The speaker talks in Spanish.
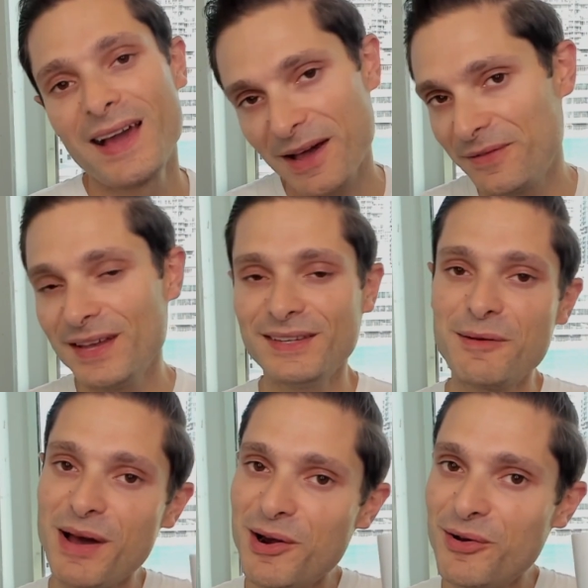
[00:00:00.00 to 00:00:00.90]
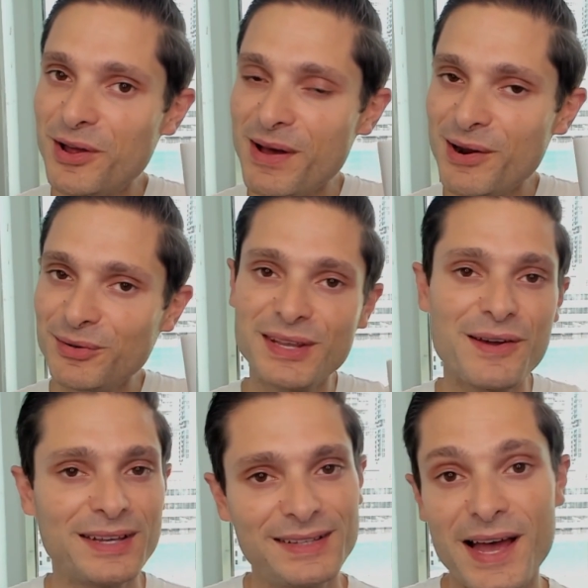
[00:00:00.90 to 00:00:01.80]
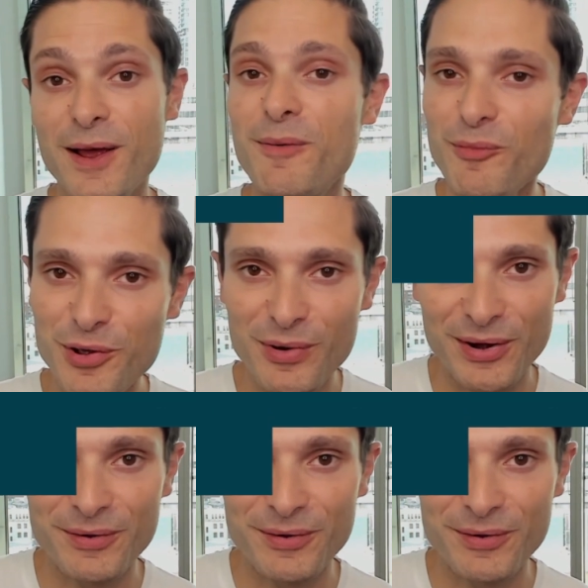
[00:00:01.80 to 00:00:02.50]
Cafés en mano, hermanos, que va a estar muy bueno.